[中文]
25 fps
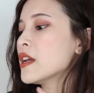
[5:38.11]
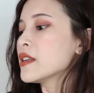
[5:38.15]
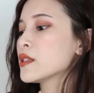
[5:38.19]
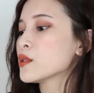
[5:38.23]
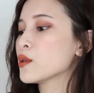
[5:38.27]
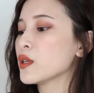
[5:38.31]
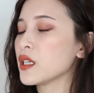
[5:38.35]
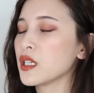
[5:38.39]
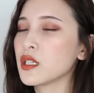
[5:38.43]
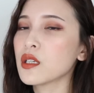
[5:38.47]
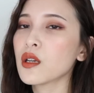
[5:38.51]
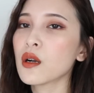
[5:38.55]

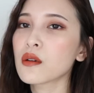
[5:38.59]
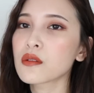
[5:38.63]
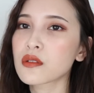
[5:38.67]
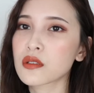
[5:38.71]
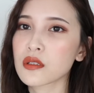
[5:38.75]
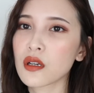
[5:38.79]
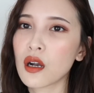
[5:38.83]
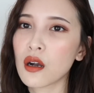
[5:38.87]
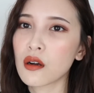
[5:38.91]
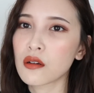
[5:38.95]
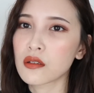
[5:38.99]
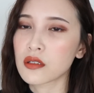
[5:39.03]
就一用
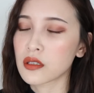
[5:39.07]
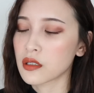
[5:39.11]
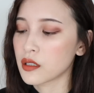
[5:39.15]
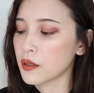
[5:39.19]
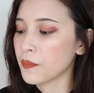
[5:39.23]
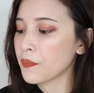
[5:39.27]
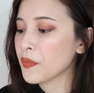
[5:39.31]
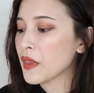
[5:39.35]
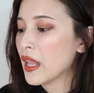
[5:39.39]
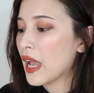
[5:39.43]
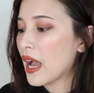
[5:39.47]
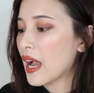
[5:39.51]
之后
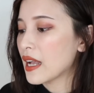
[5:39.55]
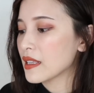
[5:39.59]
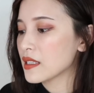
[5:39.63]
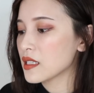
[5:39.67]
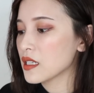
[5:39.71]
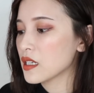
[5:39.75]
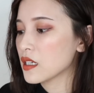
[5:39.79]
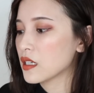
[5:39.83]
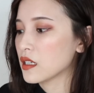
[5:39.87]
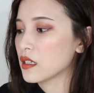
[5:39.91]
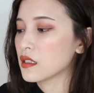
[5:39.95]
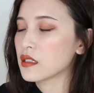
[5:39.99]
呢，它
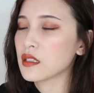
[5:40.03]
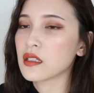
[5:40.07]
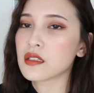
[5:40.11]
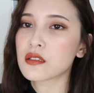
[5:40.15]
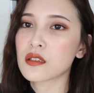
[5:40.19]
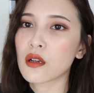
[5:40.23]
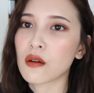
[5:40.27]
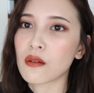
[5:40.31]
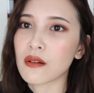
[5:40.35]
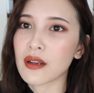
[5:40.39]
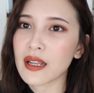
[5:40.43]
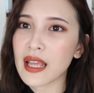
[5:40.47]
这盒的
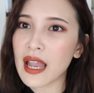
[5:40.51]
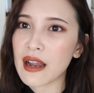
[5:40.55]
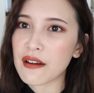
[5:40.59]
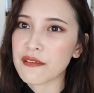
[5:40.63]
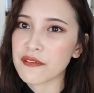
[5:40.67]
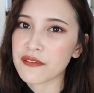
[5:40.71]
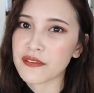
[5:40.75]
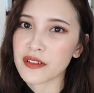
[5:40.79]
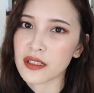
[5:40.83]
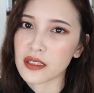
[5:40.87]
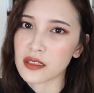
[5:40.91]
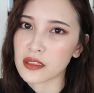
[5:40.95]
这种亮
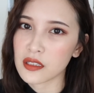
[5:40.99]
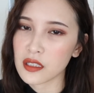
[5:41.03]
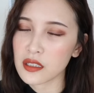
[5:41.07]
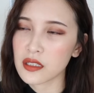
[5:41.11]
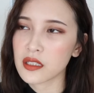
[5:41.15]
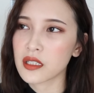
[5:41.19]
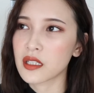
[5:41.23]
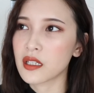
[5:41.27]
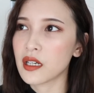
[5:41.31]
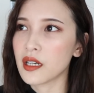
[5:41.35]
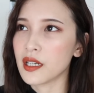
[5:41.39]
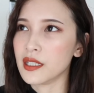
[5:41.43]
粉
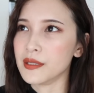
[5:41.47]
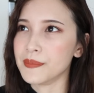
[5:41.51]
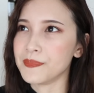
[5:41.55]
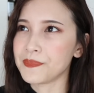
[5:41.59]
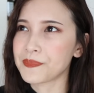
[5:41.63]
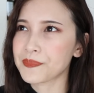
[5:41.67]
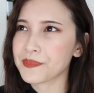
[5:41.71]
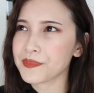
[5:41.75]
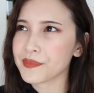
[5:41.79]
真的很，